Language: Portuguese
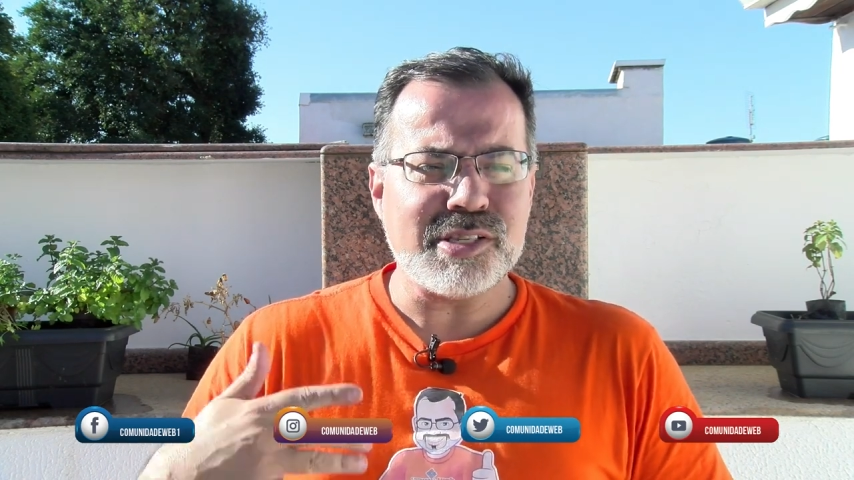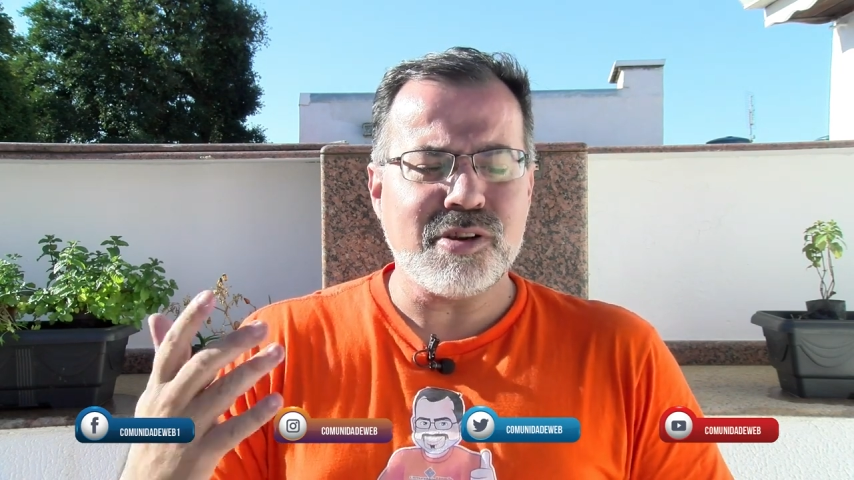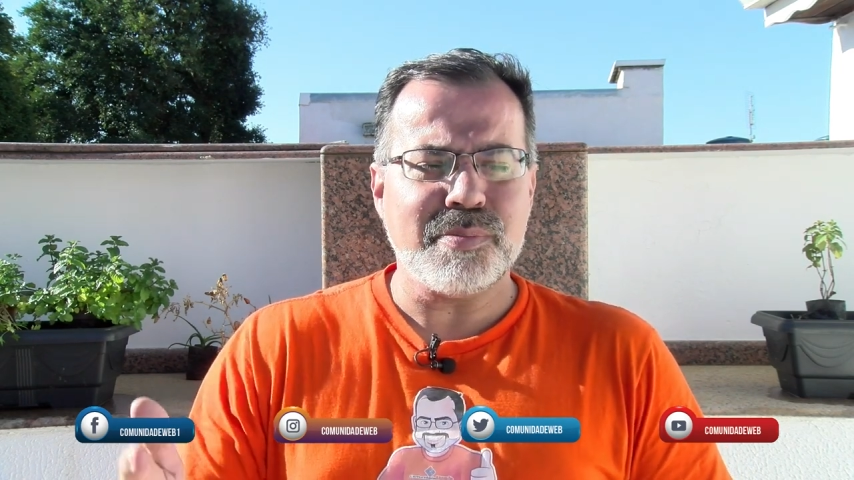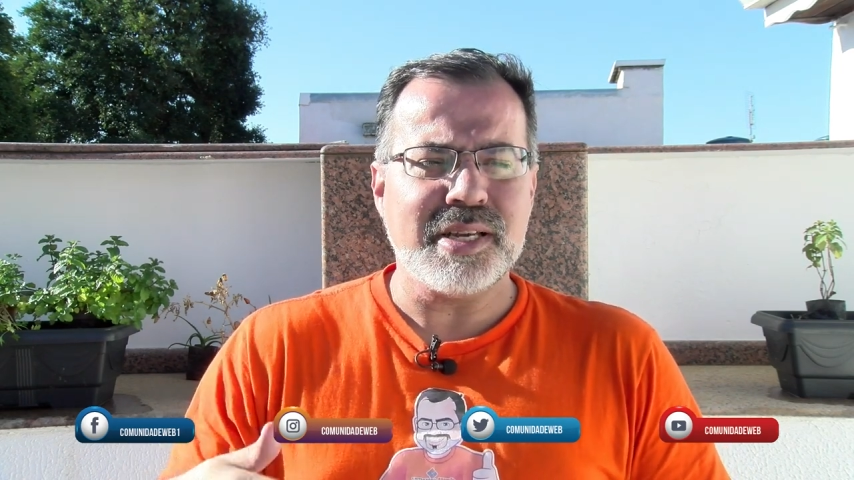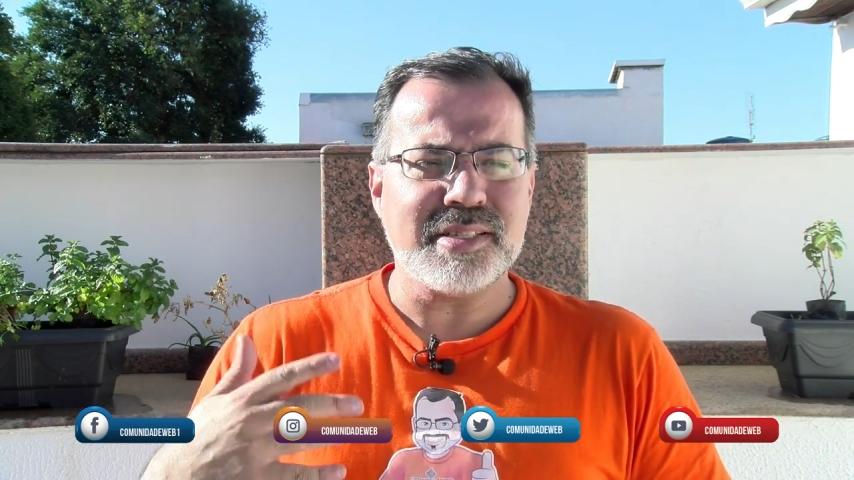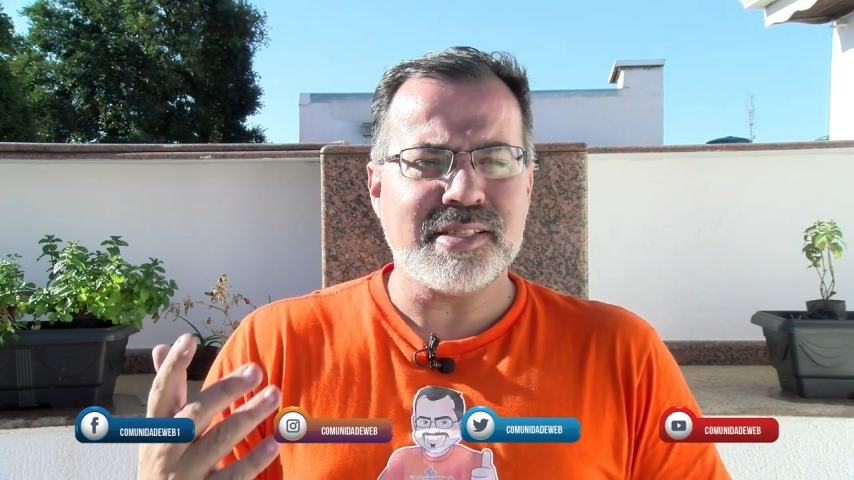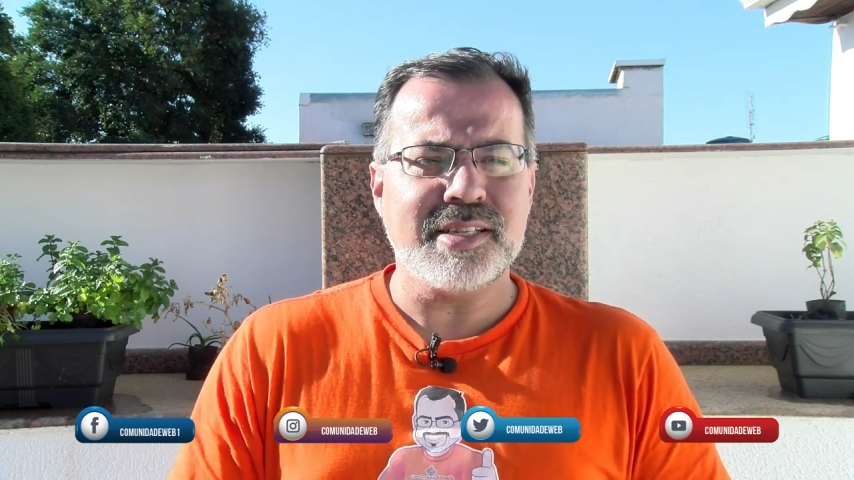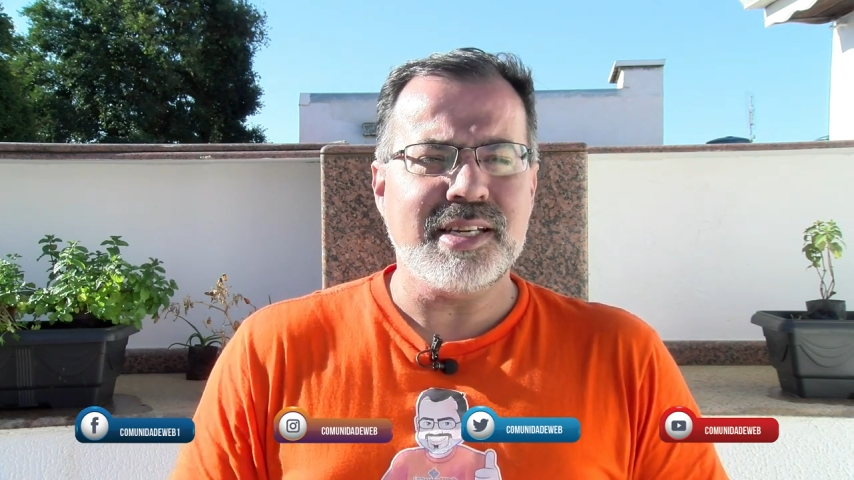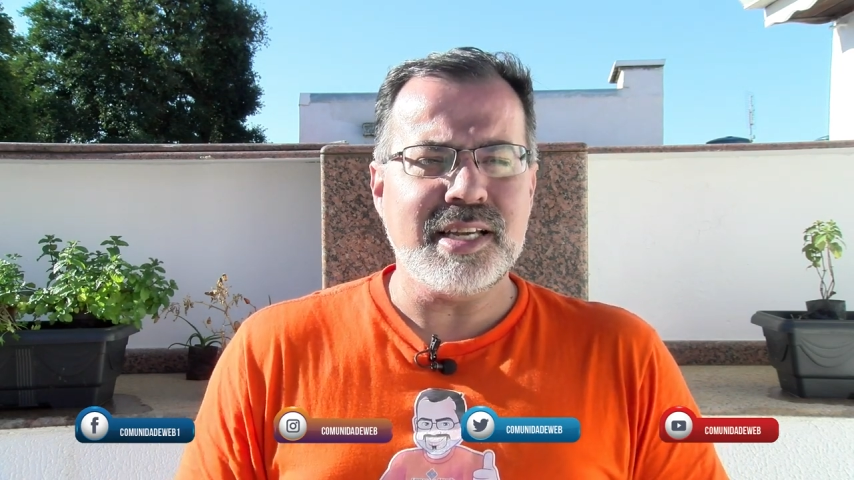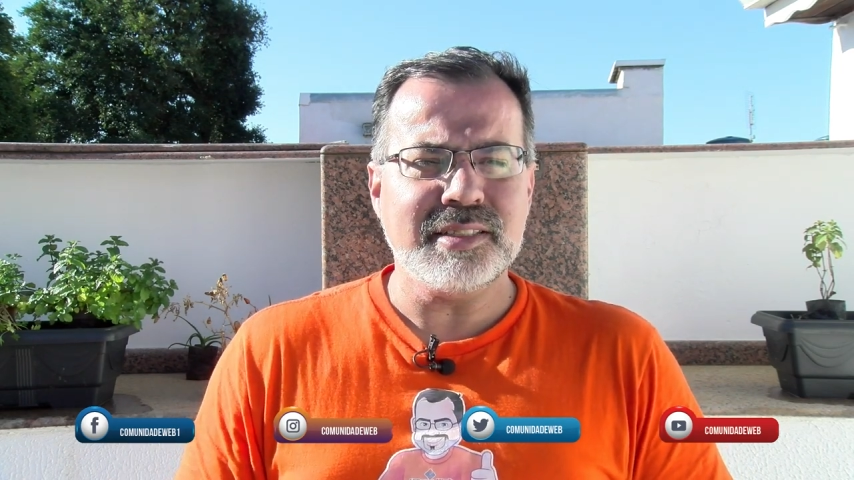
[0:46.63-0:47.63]
a sua prensa
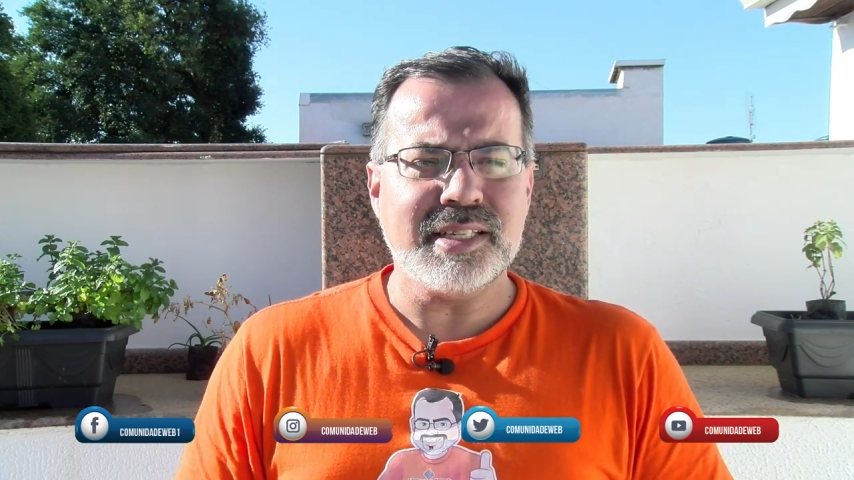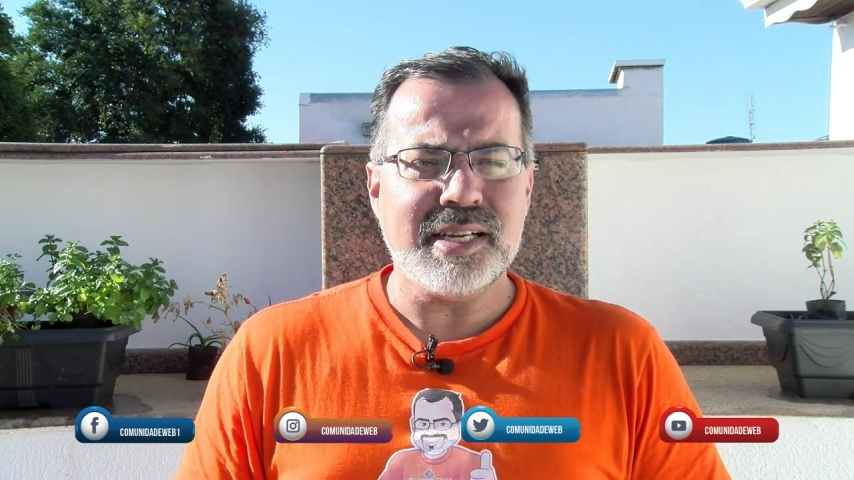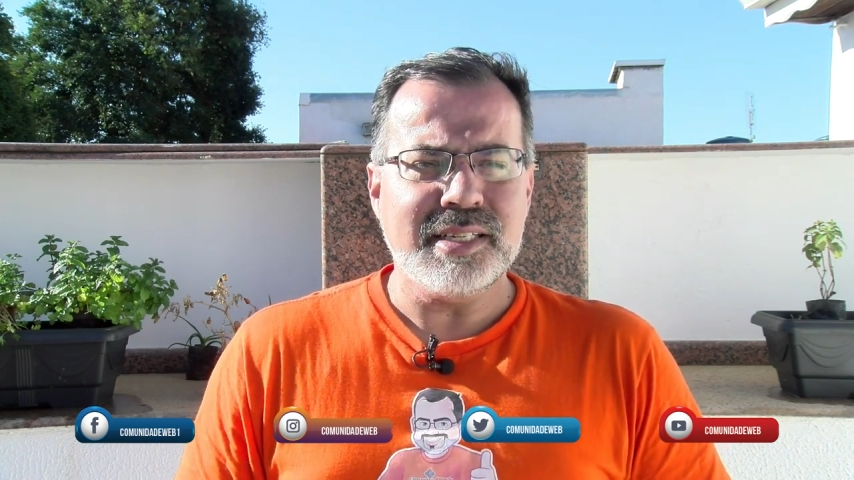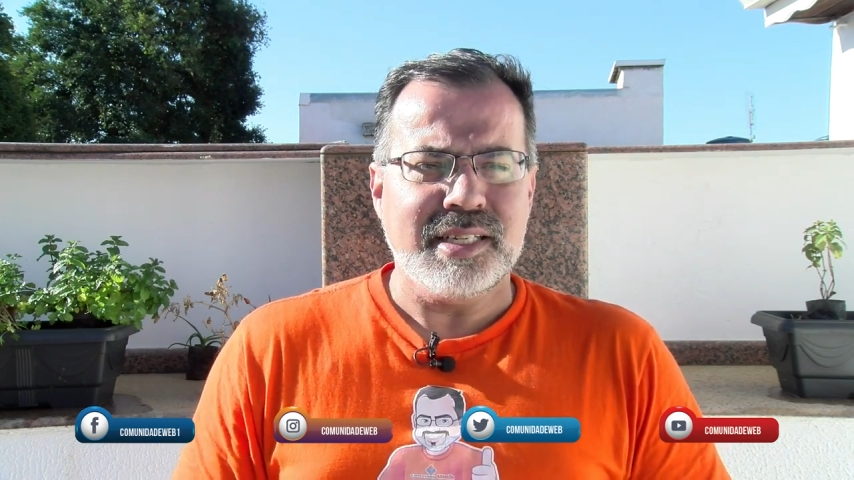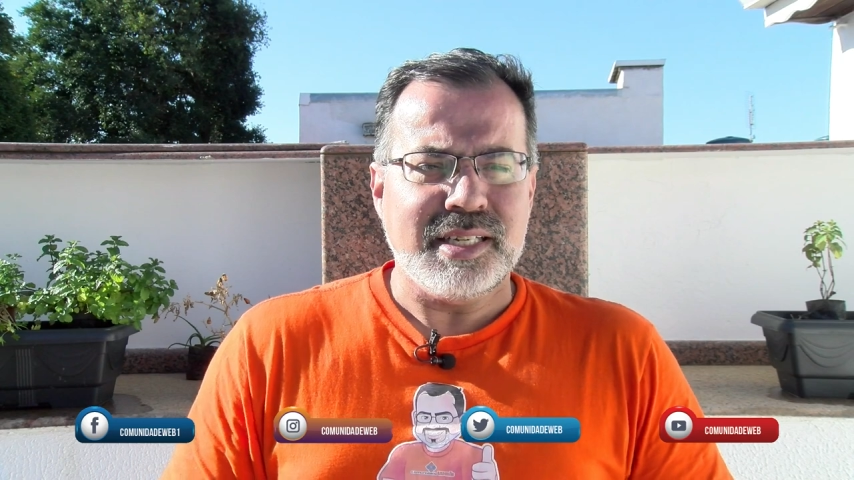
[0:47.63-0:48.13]
cilíndrica,